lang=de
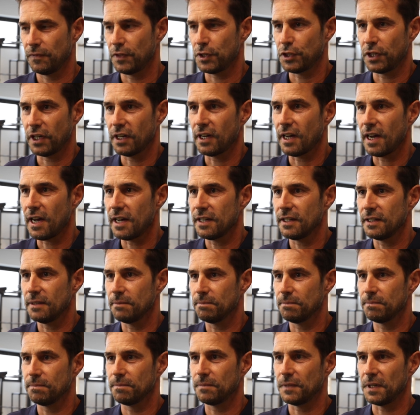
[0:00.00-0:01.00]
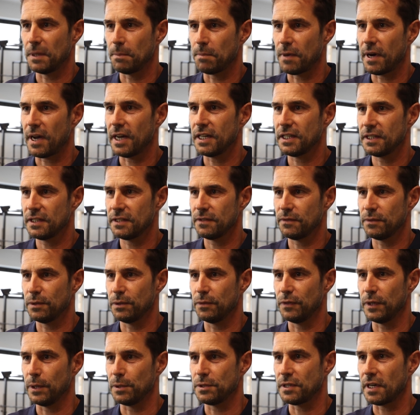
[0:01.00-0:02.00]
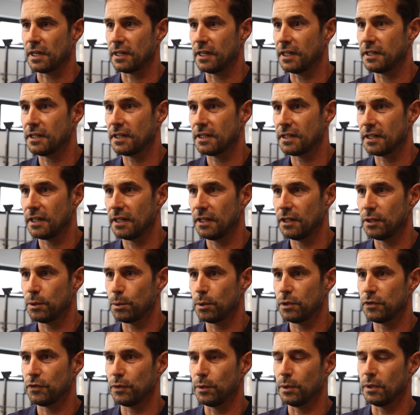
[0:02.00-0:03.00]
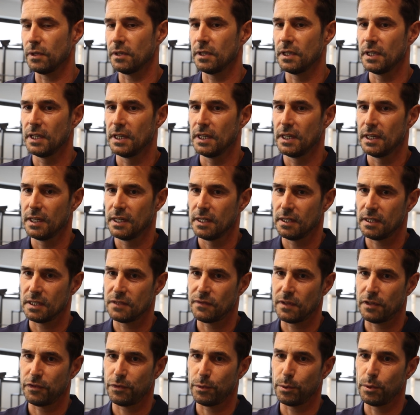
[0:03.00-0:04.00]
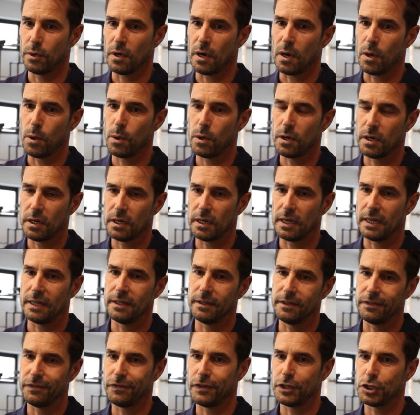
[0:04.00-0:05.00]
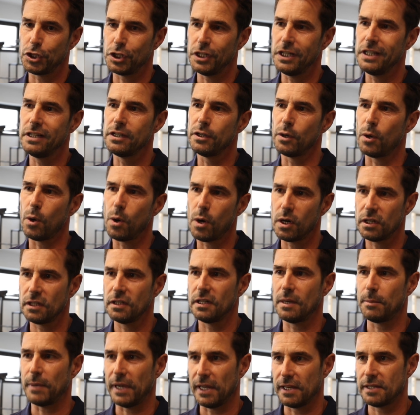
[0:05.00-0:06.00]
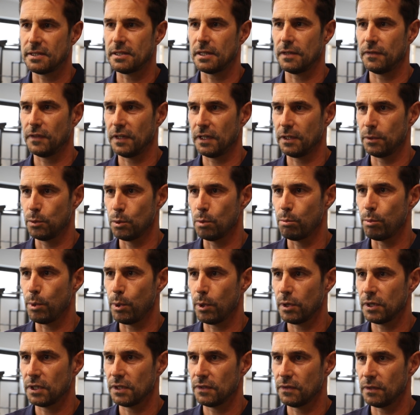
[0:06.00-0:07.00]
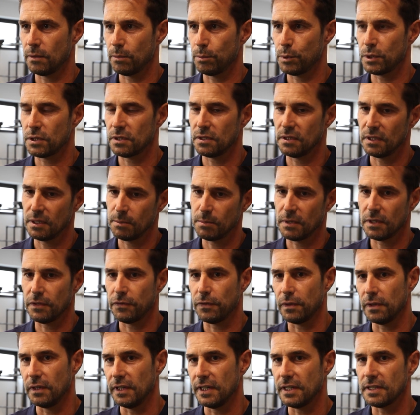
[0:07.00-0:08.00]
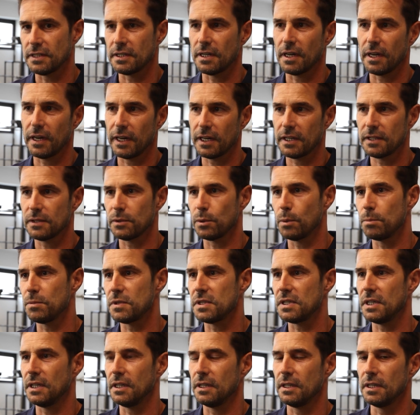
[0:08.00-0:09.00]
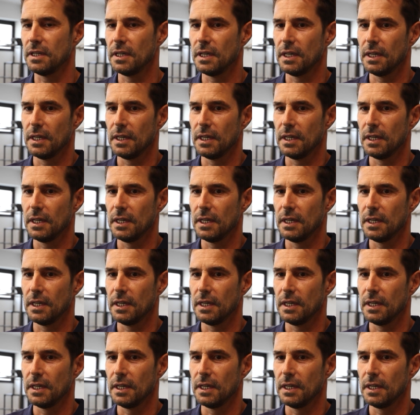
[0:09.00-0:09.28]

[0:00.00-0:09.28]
wir stehen gerade in dem Bereich, wo wir unser Athletiktraining durchführen. Das war früher auch an verschiedenen Orten am Elsterweg nur möglich. Wir mussten immer von links nach rechts umziehen,